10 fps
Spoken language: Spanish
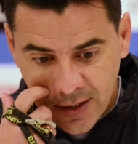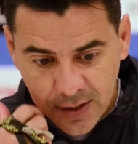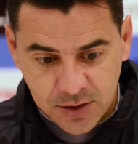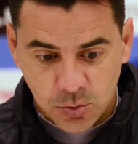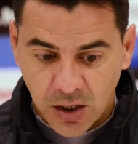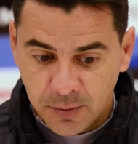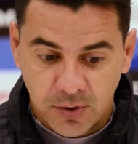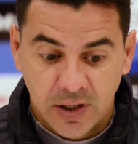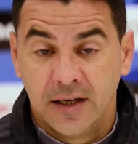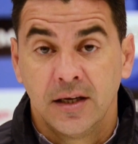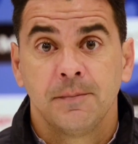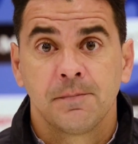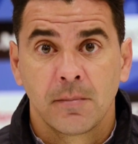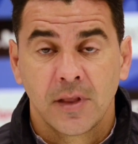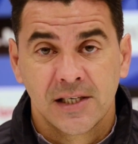que es un equipo que,
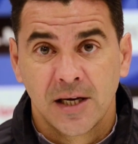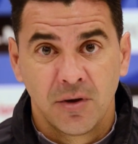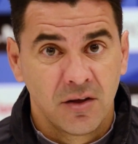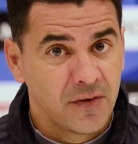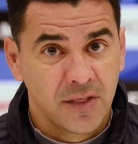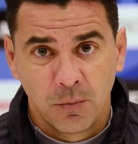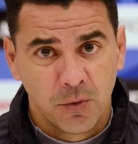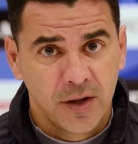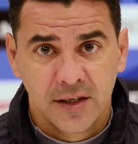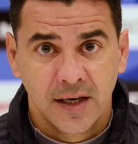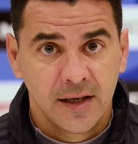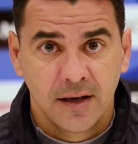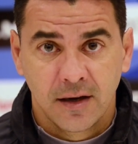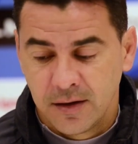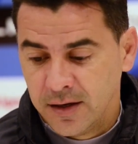sabe defender muy bien y
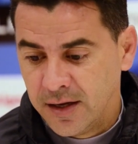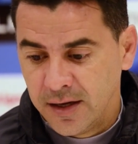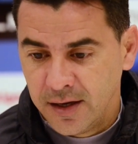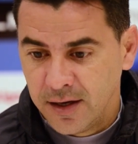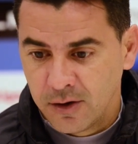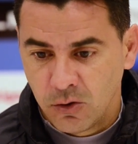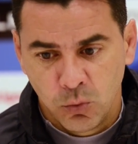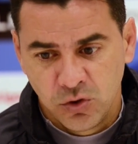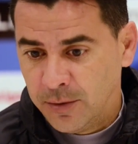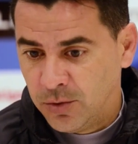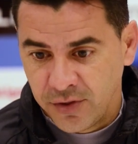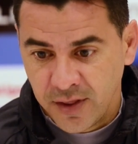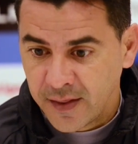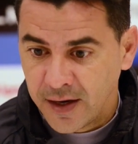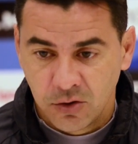salir eh, con mucha
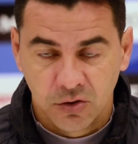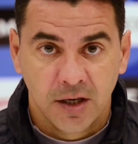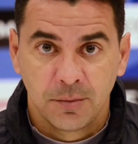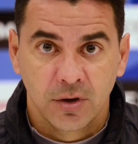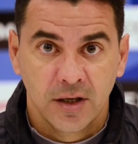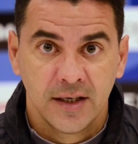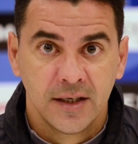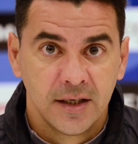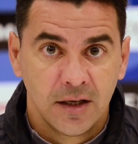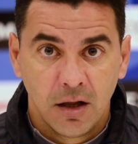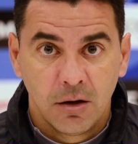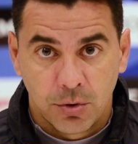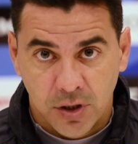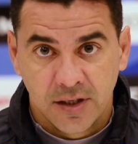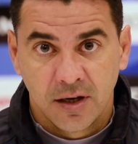velocidad a la contra porque,
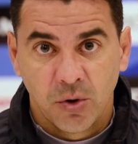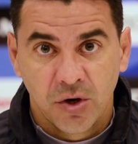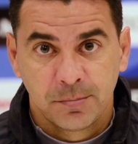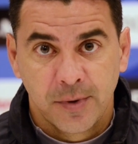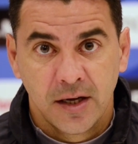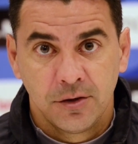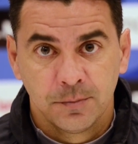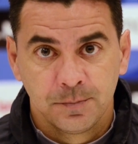porque tiene jugadores para ello